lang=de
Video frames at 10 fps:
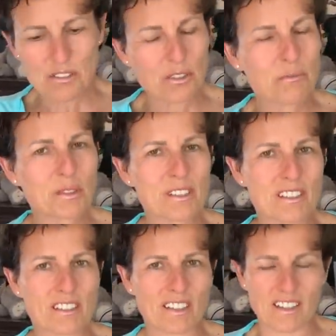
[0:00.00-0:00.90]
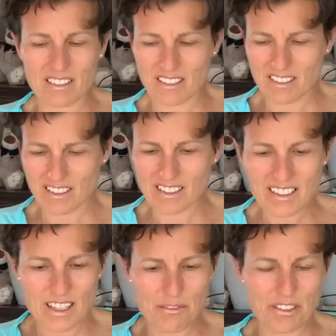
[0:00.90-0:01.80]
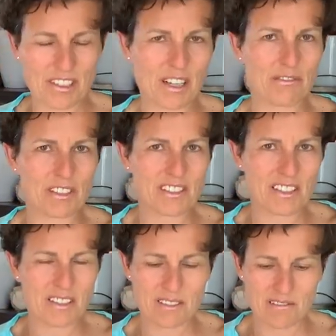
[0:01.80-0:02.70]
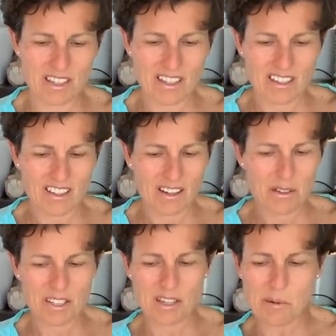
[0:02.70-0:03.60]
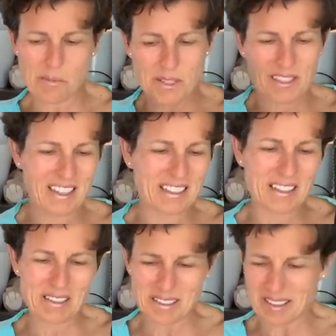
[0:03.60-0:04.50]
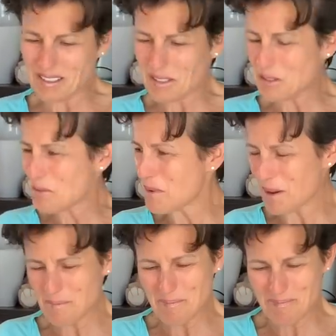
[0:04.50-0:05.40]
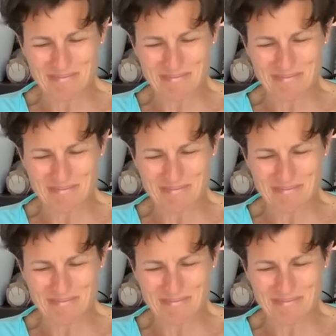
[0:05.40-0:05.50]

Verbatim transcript: könnte man sich gerade an die Kaffeetafel setzen, aber ich glaube, das kann ja jeder dann dazu machen.